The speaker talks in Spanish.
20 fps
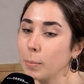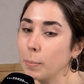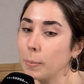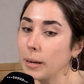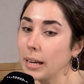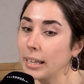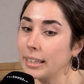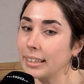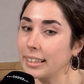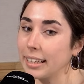
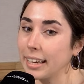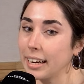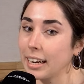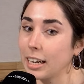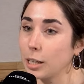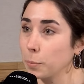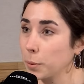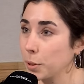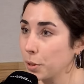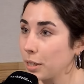plantear
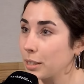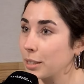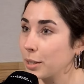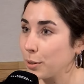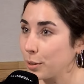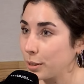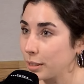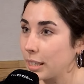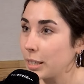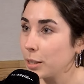a las personas
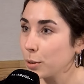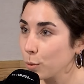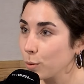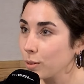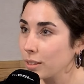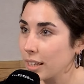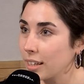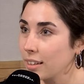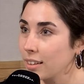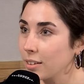que nos están
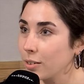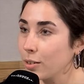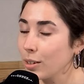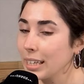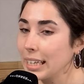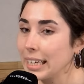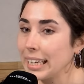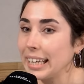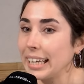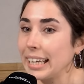escuchando
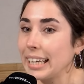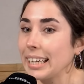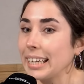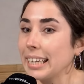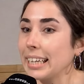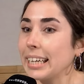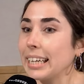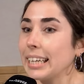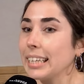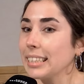
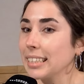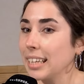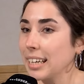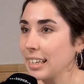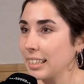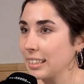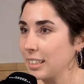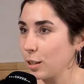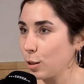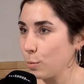¿Qué es el
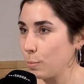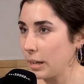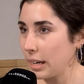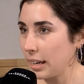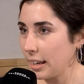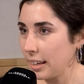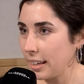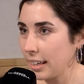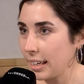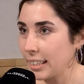rechazo
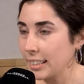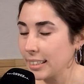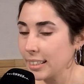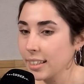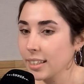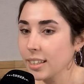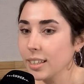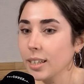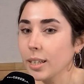para ellas?